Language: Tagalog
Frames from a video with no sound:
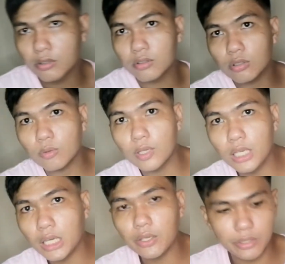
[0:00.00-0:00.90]
So, kuha
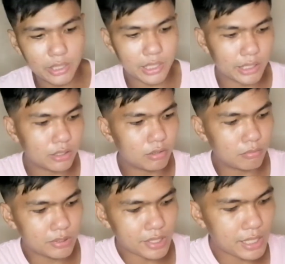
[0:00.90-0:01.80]
lang kayo ng kahit
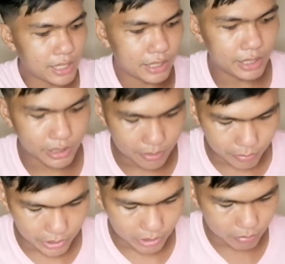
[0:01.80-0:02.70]
anong basahan na
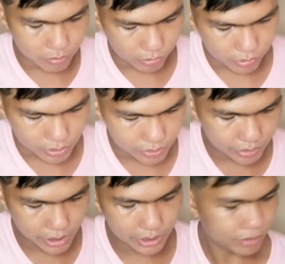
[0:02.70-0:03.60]
pwedeng kamumas.
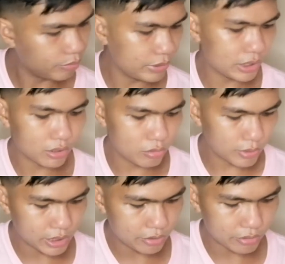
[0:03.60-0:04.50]
Kahit yung
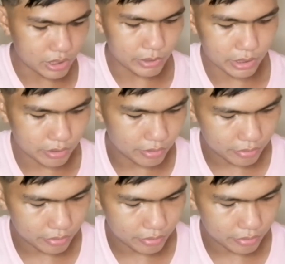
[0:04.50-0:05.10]
pinaglumaan yung dami.